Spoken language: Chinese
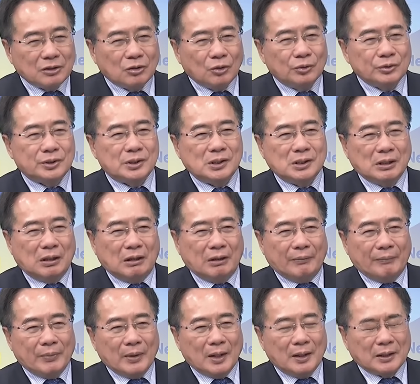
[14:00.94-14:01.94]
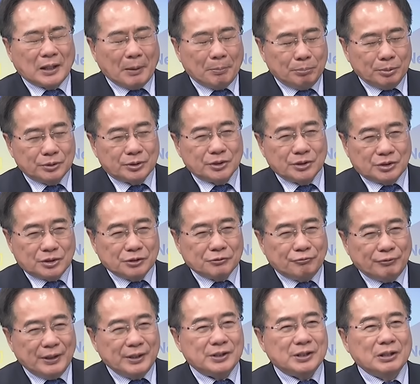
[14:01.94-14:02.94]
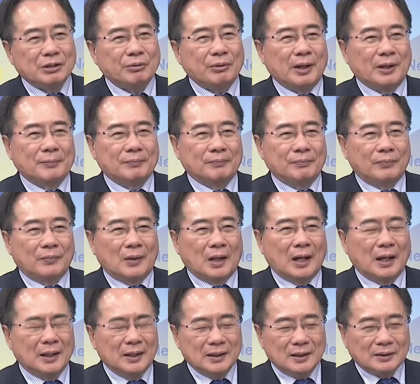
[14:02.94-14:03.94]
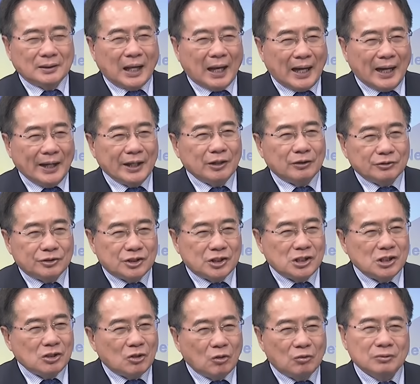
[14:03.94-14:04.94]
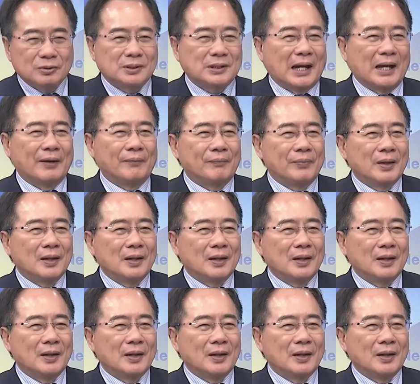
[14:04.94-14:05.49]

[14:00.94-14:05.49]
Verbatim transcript: 斗机哈，它不只是飞行员啊，它还有机工长，